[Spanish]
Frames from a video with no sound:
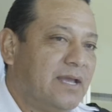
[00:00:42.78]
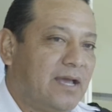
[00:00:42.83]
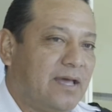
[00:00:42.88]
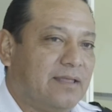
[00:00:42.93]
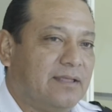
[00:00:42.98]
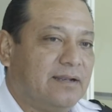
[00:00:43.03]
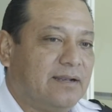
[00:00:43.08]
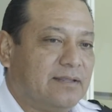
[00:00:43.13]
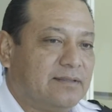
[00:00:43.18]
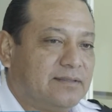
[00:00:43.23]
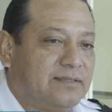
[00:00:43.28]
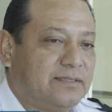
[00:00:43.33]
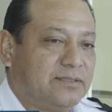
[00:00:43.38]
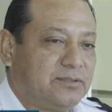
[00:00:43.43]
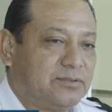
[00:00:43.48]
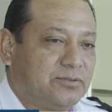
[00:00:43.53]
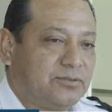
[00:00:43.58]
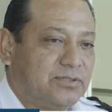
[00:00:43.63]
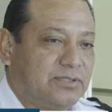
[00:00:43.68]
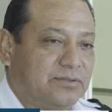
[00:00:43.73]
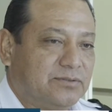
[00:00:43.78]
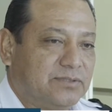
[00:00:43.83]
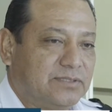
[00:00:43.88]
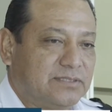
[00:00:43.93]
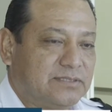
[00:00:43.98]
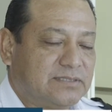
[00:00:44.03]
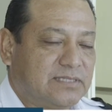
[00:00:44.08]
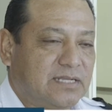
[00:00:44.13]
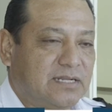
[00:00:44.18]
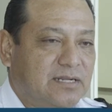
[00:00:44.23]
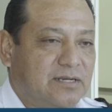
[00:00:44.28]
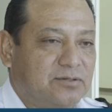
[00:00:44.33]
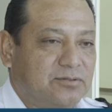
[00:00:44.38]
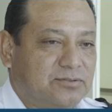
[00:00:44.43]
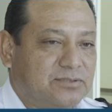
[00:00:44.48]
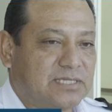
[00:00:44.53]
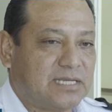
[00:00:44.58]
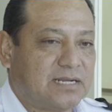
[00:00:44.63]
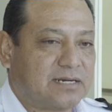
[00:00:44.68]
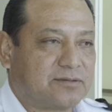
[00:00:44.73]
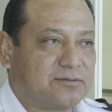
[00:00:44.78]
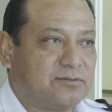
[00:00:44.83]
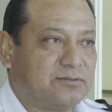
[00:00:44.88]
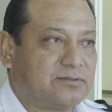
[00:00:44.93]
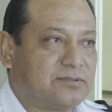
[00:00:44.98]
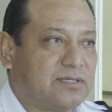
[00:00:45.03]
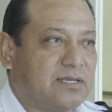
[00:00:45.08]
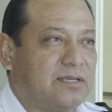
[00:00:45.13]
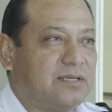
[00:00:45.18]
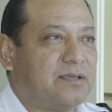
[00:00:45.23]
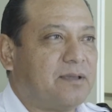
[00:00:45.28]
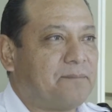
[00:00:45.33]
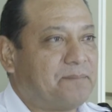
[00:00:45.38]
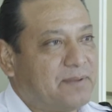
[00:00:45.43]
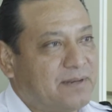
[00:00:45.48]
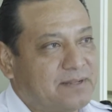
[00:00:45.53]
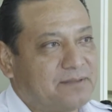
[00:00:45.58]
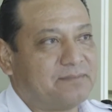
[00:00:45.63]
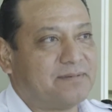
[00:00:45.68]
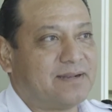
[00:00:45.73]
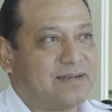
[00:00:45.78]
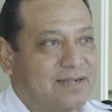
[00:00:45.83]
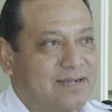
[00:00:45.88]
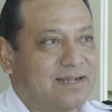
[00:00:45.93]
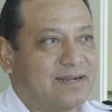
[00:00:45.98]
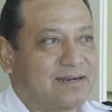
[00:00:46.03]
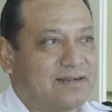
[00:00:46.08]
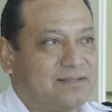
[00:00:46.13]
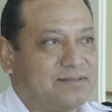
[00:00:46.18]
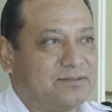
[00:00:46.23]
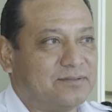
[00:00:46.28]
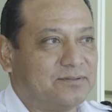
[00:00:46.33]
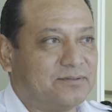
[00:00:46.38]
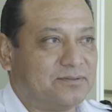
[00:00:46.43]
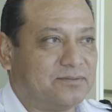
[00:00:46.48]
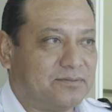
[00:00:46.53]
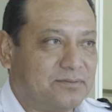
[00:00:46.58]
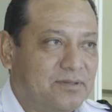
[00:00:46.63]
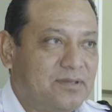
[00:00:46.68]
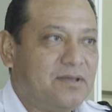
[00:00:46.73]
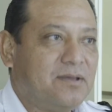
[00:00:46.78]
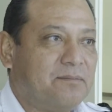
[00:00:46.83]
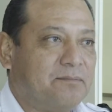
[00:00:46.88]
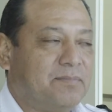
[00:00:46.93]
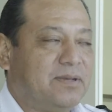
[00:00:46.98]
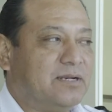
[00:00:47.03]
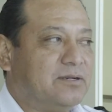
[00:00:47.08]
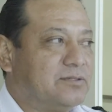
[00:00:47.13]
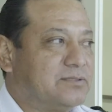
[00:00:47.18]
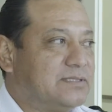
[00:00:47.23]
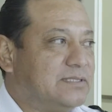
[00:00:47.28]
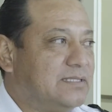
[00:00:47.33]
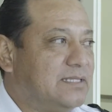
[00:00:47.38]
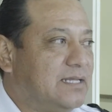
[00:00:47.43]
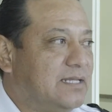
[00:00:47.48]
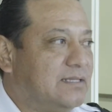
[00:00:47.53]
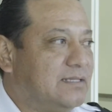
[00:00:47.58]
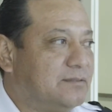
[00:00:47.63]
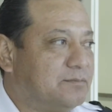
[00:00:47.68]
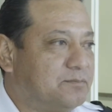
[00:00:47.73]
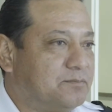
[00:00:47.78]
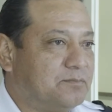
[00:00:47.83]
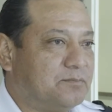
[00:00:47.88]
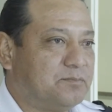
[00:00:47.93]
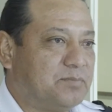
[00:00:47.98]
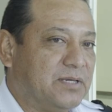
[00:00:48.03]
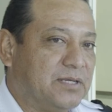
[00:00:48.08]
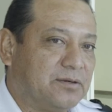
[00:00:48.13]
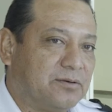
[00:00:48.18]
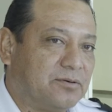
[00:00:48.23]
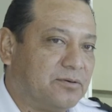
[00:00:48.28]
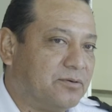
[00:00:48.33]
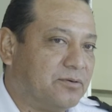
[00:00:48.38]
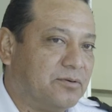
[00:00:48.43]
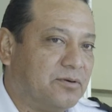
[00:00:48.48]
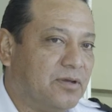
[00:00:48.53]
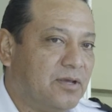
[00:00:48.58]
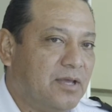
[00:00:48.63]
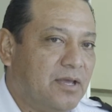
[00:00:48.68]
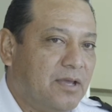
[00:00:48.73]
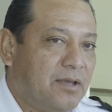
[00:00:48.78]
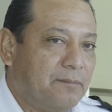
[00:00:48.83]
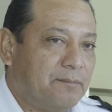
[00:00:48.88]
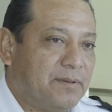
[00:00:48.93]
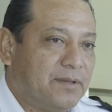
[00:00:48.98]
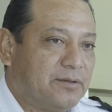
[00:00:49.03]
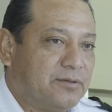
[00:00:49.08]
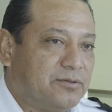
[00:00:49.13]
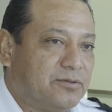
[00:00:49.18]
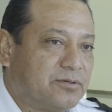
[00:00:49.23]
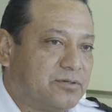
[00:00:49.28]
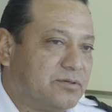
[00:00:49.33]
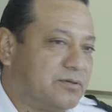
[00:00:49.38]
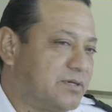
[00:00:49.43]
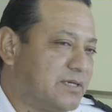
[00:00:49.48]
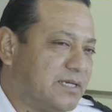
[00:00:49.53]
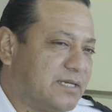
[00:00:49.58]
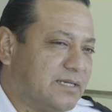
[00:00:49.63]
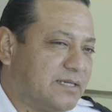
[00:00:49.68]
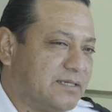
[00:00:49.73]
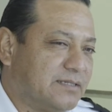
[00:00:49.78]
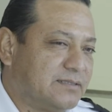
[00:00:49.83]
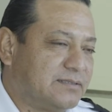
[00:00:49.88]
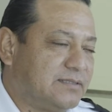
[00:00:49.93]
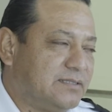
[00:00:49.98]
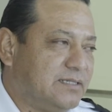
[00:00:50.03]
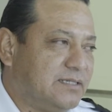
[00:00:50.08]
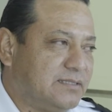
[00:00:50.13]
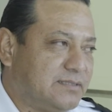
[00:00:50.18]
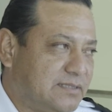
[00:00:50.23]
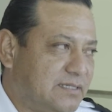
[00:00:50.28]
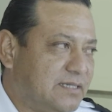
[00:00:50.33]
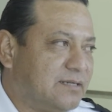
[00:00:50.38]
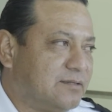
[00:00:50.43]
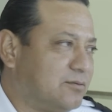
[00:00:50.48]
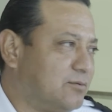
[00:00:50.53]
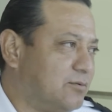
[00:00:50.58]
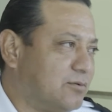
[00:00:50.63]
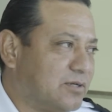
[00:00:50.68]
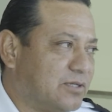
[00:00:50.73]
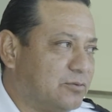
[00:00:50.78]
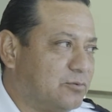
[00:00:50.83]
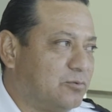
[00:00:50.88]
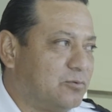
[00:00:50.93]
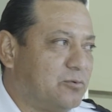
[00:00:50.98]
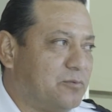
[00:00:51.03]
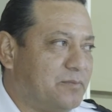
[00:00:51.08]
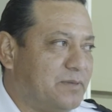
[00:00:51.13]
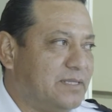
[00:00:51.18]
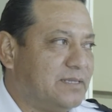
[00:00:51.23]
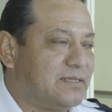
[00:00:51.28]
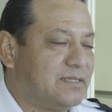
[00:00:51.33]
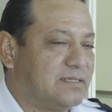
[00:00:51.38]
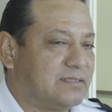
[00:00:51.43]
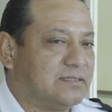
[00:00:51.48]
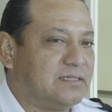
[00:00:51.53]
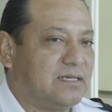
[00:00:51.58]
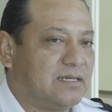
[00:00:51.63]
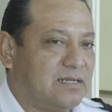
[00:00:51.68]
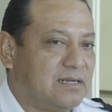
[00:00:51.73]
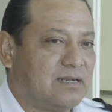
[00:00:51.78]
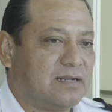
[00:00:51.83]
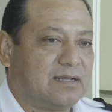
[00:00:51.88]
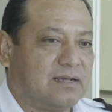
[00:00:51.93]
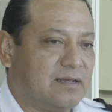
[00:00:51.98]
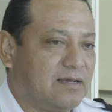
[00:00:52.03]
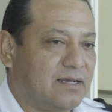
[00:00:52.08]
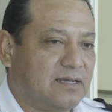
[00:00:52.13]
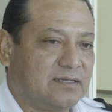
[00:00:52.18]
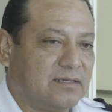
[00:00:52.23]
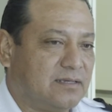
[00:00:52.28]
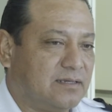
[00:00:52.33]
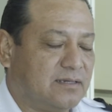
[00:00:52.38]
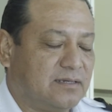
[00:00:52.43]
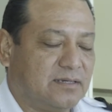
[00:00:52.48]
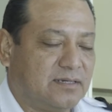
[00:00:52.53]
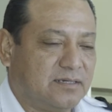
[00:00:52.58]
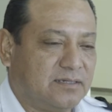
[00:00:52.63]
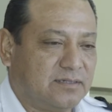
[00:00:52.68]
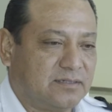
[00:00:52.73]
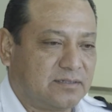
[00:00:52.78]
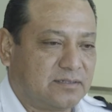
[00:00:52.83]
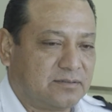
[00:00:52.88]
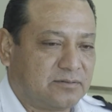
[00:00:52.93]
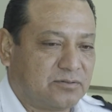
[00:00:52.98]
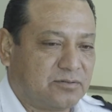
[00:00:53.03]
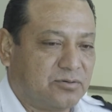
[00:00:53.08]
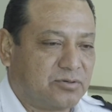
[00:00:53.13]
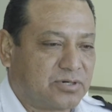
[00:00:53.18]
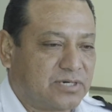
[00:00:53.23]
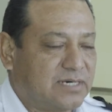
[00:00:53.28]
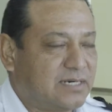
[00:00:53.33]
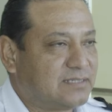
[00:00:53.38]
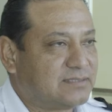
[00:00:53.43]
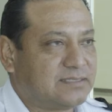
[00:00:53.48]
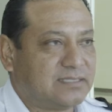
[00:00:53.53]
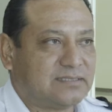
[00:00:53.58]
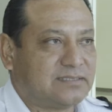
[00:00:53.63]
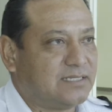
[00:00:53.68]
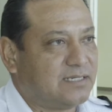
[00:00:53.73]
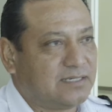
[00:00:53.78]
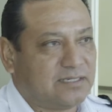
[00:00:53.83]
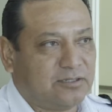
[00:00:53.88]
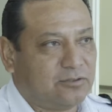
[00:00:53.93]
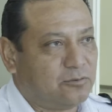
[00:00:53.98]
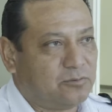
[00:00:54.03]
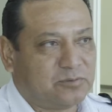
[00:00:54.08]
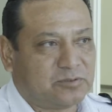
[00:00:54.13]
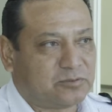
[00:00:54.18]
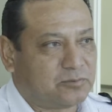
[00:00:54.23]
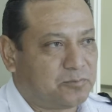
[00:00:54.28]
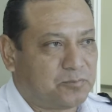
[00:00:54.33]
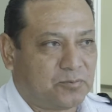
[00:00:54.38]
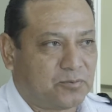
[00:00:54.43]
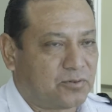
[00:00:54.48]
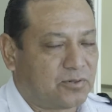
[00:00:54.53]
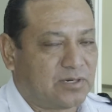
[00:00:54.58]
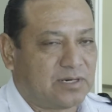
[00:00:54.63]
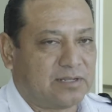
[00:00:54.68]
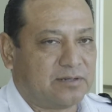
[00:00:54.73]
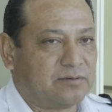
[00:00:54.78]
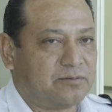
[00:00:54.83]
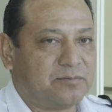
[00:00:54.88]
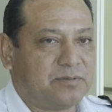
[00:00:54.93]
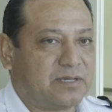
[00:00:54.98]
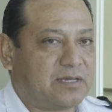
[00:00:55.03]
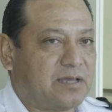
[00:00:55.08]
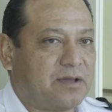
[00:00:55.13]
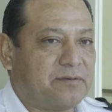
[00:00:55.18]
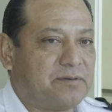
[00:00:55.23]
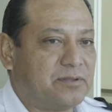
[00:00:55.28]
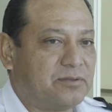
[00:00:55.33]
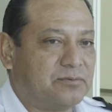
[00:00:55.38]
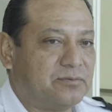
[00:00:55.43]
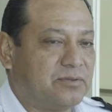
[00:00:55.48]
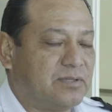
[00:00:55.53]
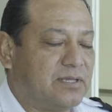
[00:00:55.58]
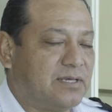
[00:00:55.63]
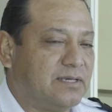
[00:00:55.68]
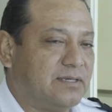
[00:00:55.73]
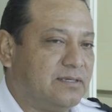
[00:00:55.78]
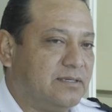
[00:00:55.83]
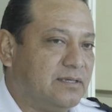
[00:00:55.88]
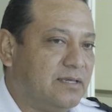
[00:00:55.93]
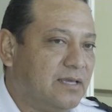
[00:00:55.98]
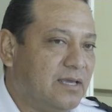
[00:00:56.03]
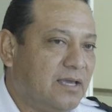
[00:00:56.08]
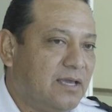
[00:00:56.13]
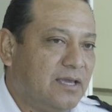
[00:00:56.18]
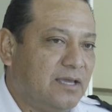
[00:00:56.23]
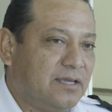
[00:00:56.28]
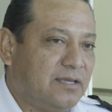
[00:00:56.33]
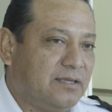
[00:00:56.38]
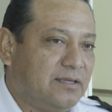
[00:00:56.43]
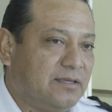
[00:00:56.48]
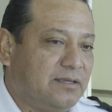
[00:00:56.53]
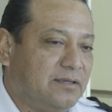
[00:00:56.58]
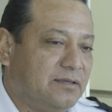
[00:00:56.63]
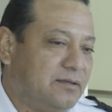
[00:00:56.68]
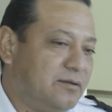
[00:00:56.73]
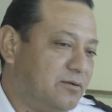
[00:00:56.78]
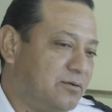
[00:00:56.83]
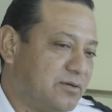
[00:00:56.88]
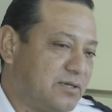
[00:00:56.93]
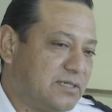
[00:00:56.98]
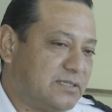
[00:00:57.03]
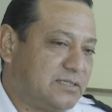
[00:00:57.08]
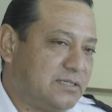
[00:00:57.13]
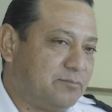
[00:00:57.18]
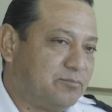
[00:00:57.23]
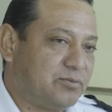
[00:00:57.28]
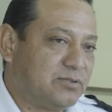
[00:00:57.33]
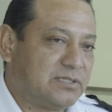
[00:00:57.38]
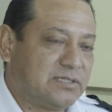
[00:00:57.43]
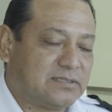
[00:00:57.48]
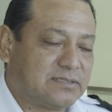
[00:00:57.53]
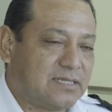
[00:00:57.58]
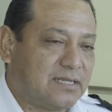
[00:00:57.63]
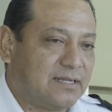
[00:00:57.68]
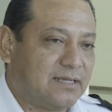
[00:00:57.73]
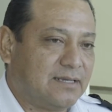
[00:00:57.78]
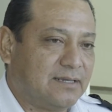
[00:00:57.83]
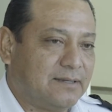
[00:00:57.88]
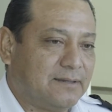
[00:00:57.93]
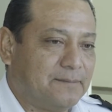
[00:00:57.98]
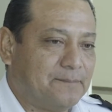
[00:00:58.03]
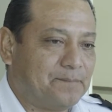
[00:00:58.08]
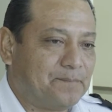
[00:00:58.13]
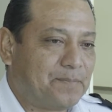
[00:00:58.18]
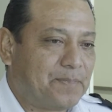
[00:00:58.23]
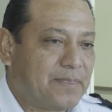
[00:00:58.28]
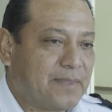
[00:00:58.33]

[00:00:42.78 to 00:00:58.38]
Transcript: adelantito de donde están los arcos, ahí apenas van agarrando velocidad, pero, pero yo creo que sí es cierto lo que tú comentas, llegan a, correr hasta 100 kilómetros por hora, no me cabe duda, y, y lo que sí pues estaré